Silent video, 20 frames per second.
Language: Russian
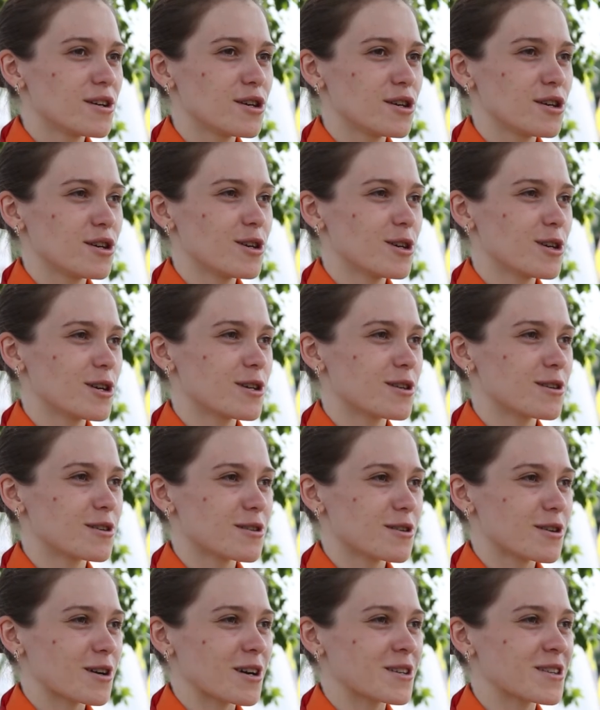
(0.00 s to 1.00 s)
и
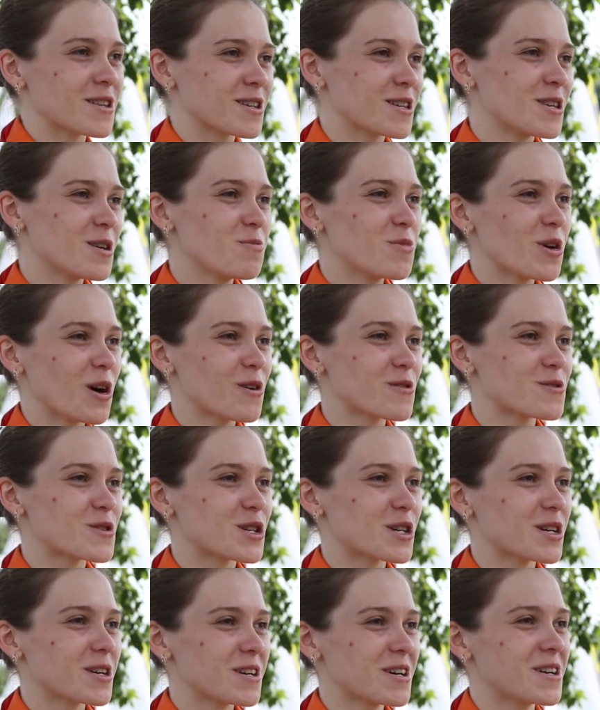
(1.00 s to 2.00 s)
как-то к ним я
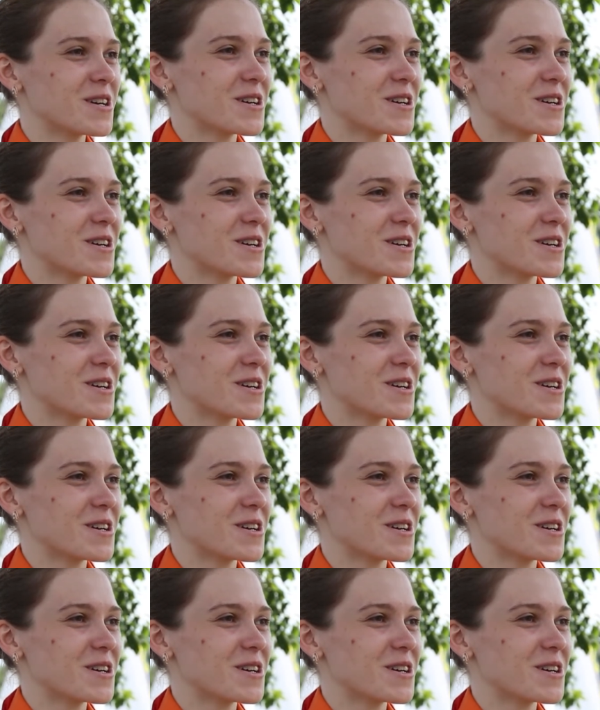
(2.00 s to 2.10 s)
уже